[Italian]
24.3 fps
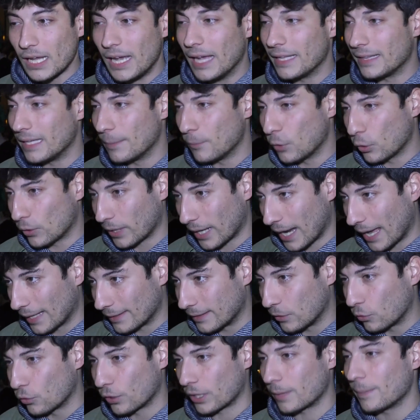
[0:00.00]
e
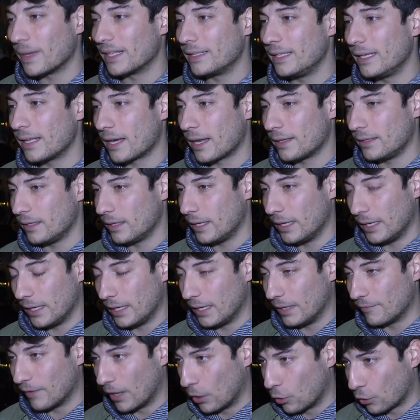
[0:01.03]
democratico, ribadire
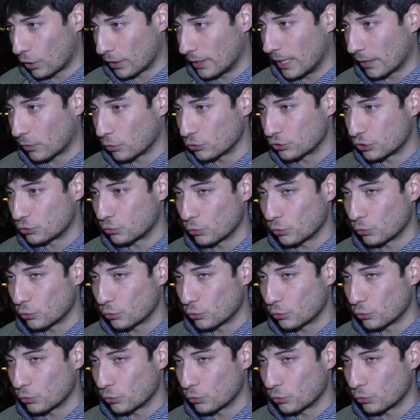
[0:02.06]
i valori della